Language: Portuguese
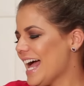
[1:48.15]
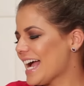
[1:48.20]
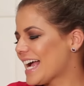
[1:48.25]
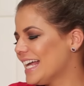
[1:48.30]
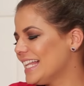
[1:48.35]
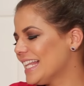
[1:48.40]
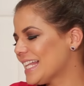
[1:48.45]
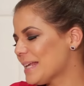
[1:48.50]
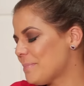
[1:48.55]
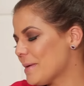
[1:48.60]
A
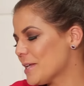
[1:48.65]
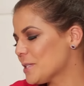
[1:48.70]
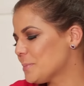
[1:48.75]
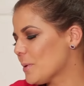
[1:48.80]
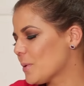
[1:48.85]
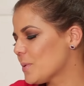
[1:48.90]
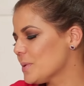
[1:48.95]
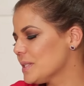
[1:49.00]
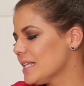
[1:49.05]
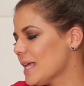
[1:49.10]
galera pede
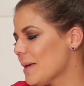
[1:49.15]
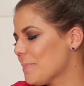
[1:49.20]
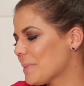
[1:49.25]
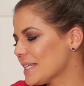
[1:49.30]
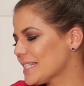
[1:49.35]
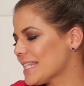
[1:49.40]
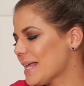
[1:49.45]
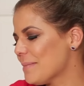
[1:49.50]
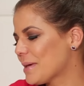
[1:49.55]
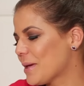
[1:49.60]
pra eu cozinhar
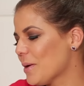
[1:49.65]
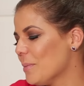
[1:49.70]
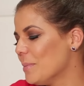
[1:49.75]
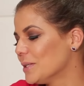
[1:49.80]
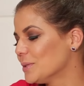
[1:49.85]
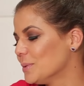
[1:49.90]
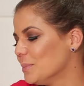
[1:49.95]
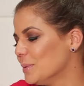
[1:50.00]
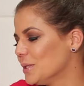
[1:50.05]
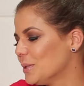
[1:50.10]
porque sabe que eu
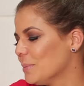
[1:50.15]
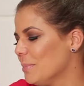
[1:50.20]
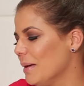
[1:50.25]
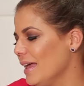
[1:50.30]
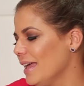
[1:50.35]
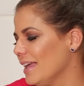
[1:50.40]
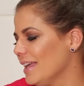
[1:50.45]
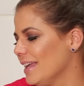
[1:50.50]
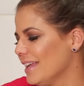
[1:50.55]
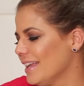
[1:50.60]
mando muito
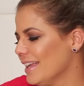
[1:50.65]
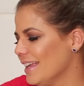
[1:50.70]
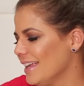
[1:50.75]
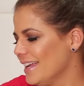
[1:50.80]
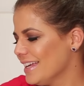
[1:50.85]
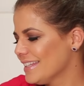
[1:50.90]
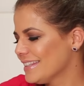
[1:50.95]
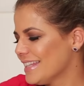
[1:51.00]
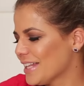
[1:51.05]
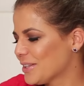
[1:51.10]
bem.
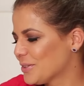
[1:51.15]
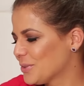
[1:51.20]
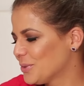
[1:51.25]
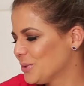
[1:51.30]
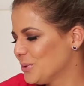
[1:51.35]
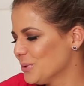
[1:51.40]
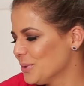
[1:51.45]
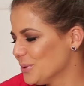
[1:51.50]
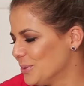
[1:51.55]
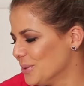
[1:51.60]
Dá
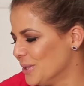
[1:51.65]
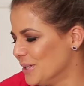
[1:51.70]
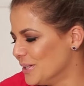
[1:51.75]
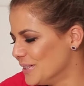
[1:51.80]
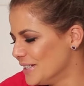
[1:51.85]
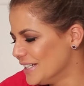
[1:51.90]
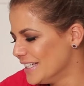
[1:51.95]
tudo.